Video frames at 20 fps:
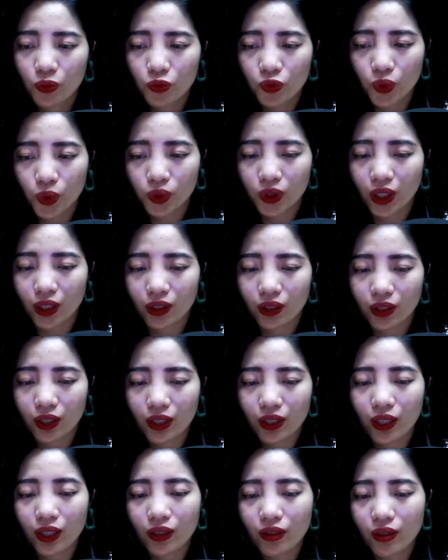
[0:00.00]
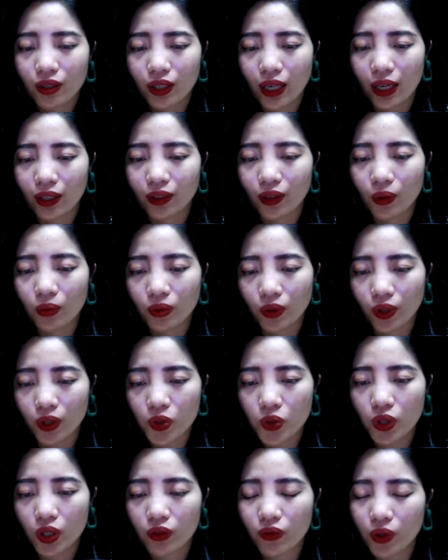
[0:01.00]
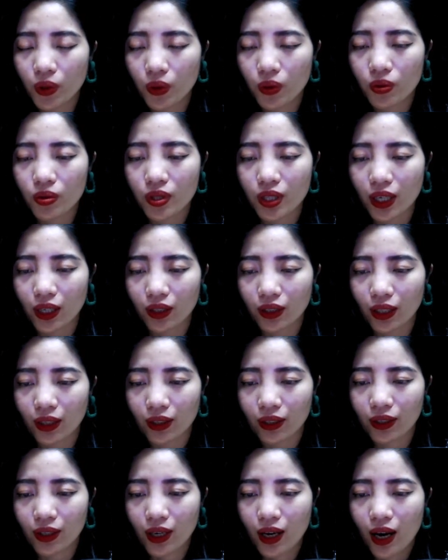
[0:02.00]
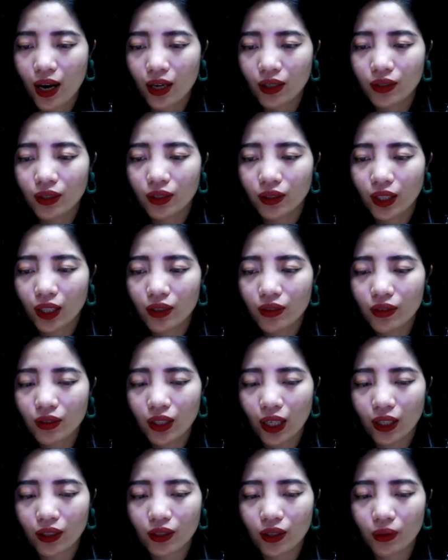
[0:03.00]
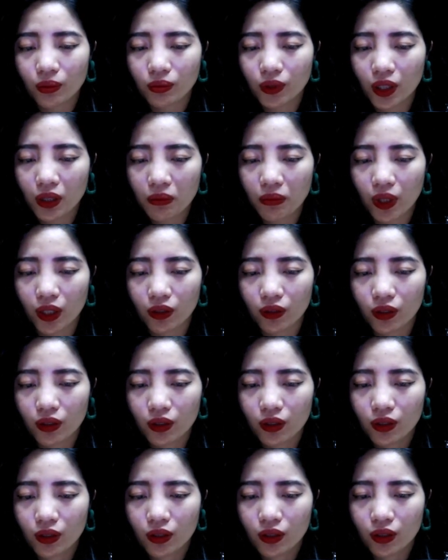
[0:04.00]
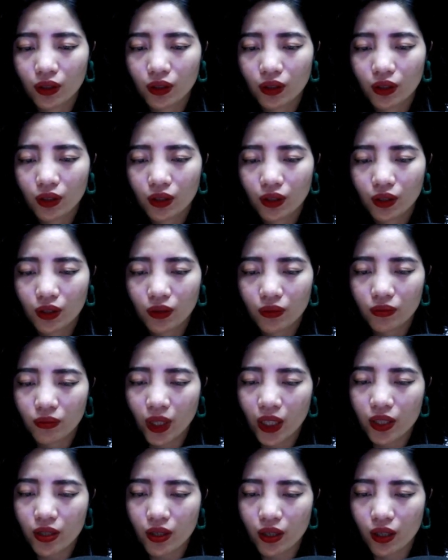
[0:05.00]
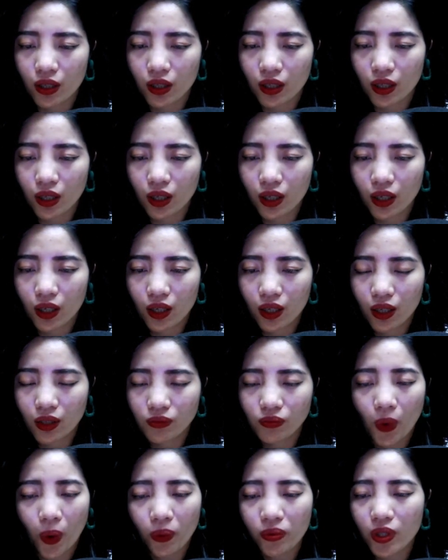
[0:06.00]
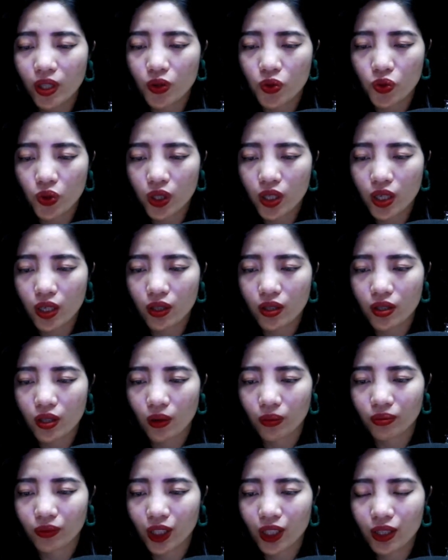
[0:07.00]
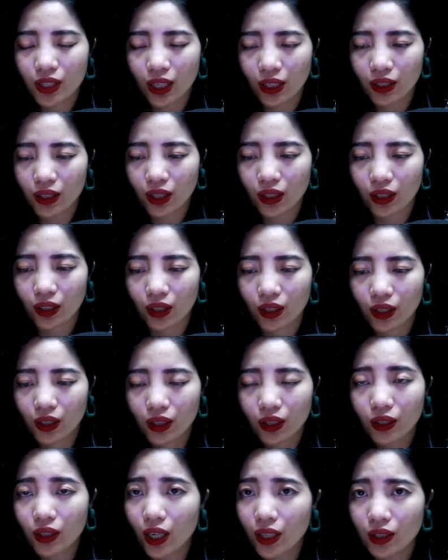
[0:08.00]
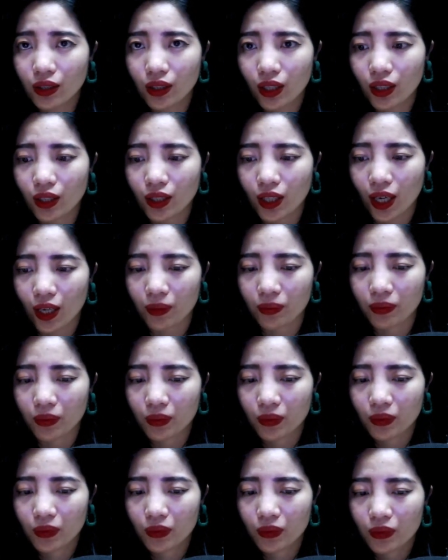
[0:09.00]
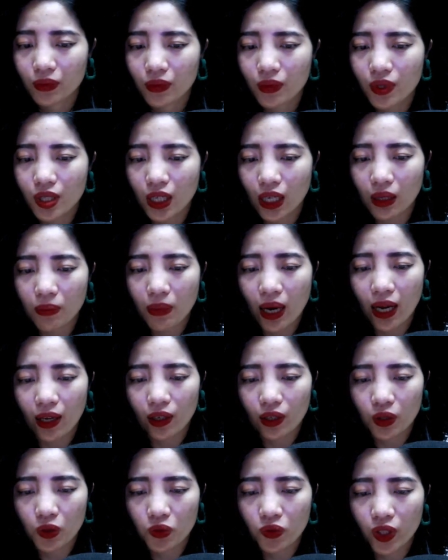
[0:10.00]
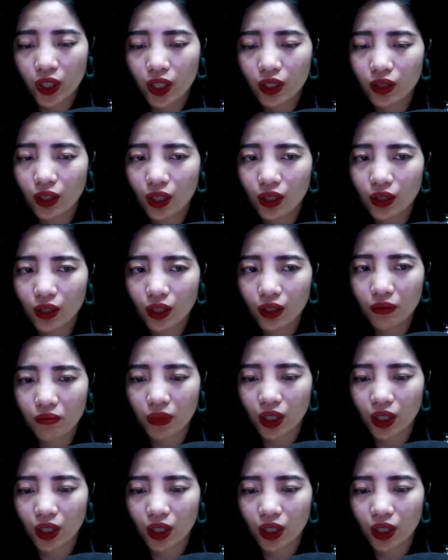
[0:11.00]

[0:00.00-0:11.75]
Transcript: Vũ Thần nghĩ đến người đàn ông nói chuyện với cô sáng nay, nhớ đến những hành động thân mật. Bây giờ, bỗng nhiên xuất hiện dòng tin nhắn này, đầy tình cảm, dành bà lưu với cái tên thân